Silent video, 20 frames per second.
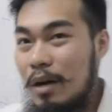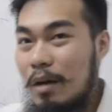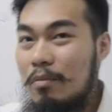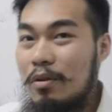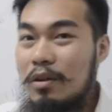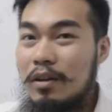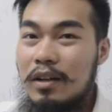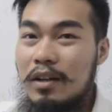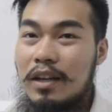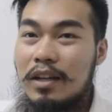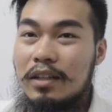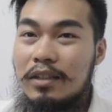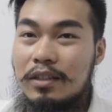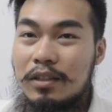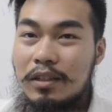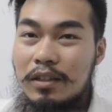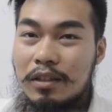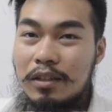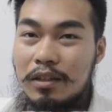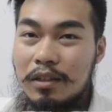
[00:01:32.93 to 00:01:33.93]
Bubble
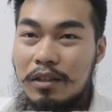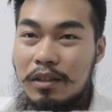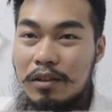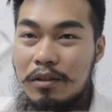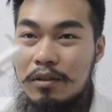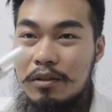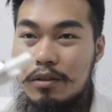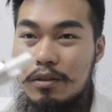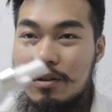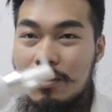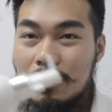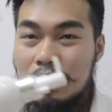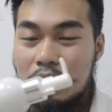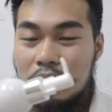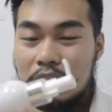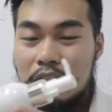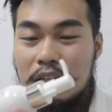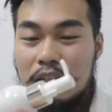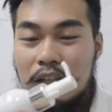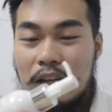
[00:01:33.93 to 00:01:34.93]
Cleanser.
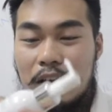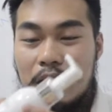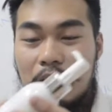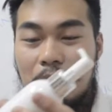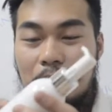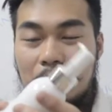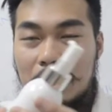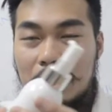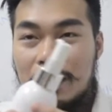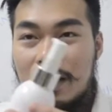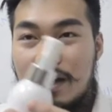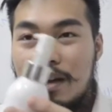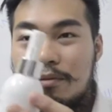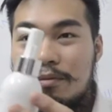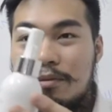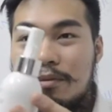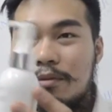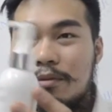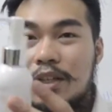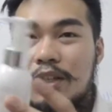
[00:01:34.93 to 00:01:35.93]
Oxygen therapy
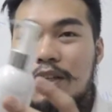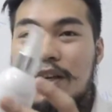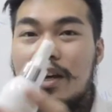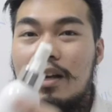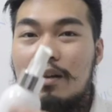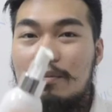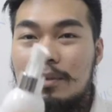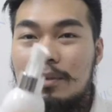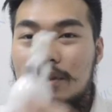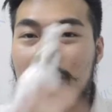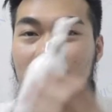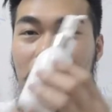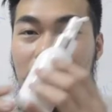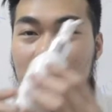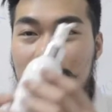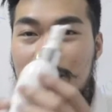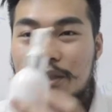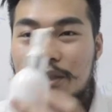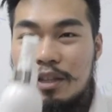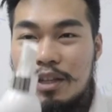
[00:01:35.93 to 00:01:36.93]
siya which helps
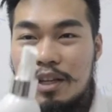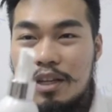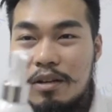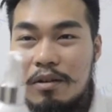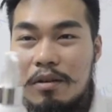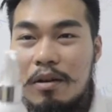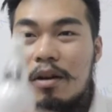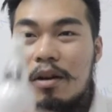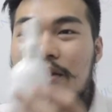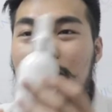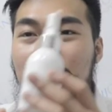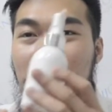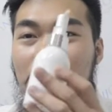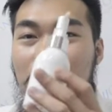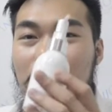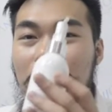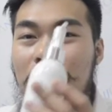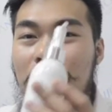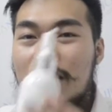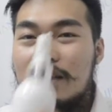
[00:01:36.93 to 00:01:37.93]
relieve skin
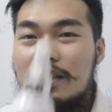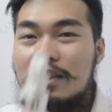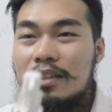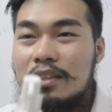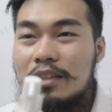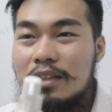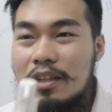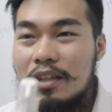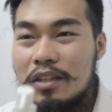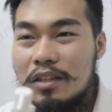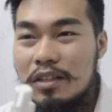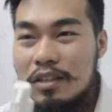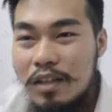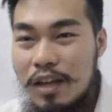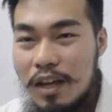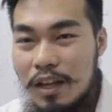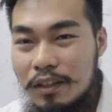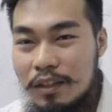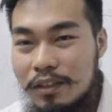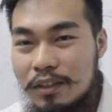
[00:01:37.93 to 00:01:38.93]
from dead skin
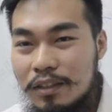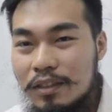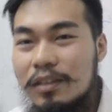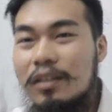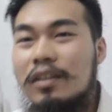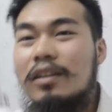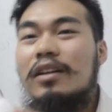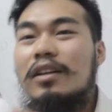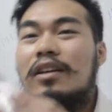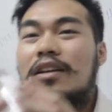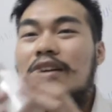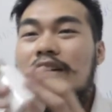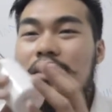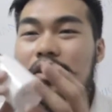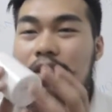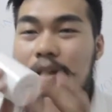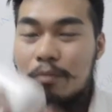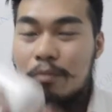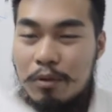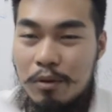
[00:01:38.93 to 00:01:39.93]
cells
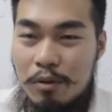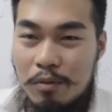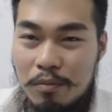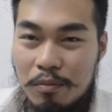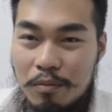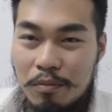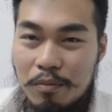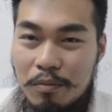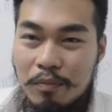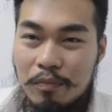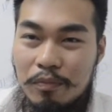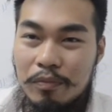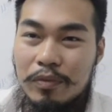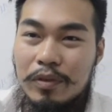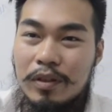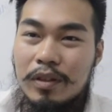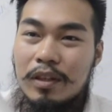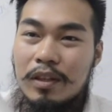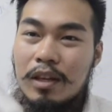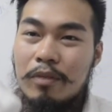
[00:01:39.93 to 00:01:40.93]
sebum,
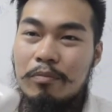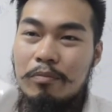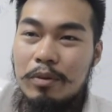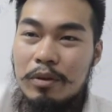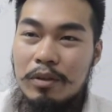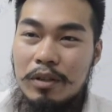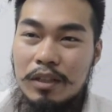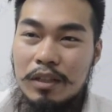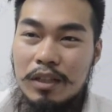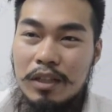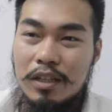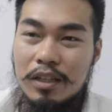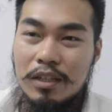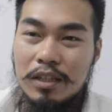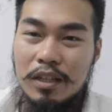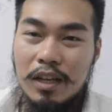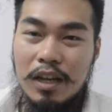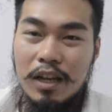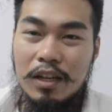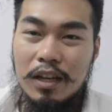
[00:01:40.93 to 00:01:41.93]

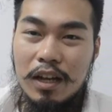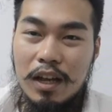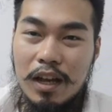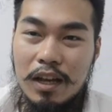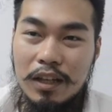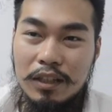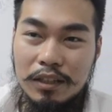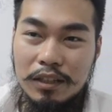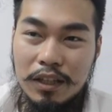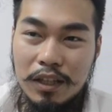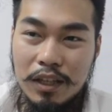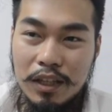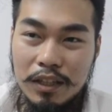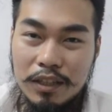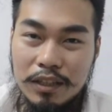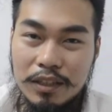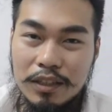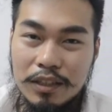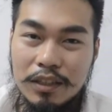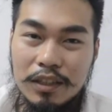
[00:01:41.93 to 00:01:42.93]
impurities, and
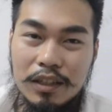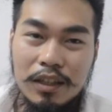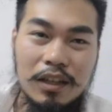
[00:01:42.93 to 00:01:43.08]
excess